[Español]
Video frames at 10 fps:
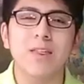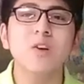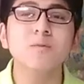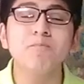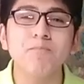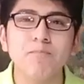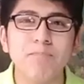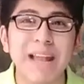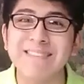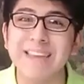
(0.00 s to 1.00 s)
dos
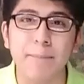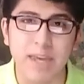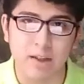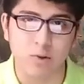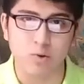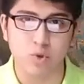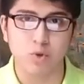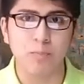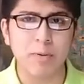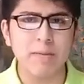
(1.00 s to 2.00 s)

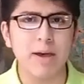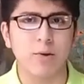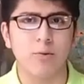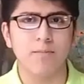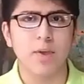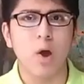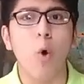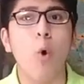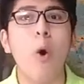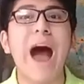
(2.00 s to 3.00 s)
planteamientos. Primero,
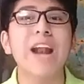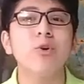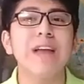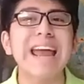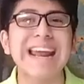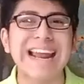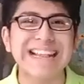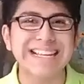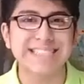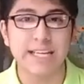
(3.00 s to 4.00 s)
o anular
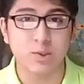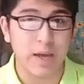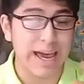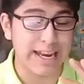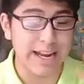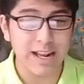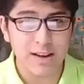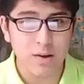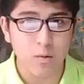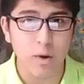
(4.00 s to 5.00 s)
el descenso en
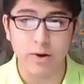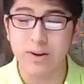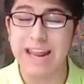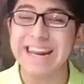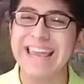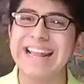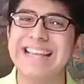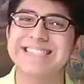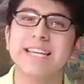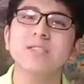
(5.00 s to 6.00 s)
general o anular el
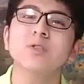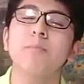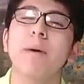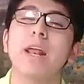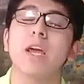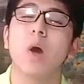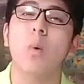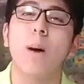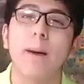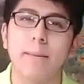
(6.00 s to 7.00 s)
descenso para
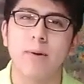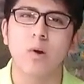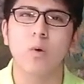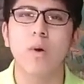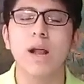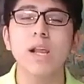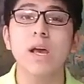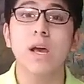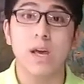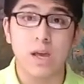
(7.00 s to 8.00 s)
Yacuabamba, lo cual
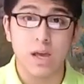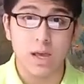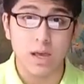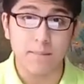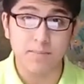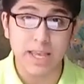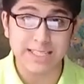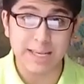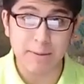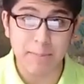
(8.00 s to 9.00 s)

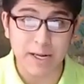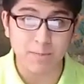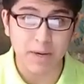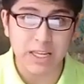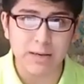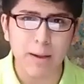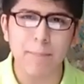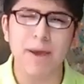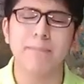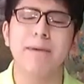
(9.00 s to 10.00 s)
desde mi perspectiva,
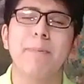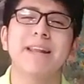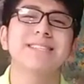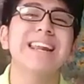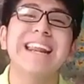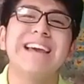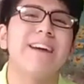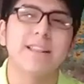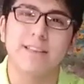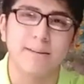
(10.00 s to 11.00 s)
me parece
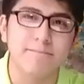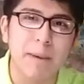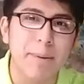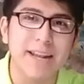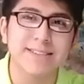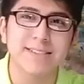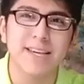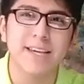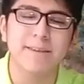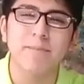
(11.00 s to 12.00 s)
irrelevante. Me
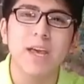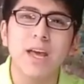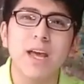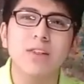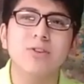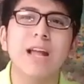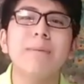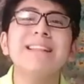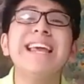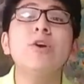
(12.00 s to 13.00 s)
parece
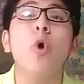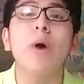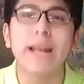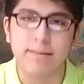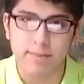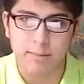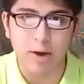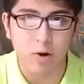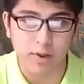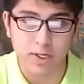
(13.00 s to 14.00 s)
totalmente incoherente,
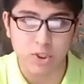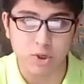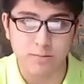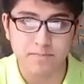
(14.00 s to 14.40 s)
mejor dicho.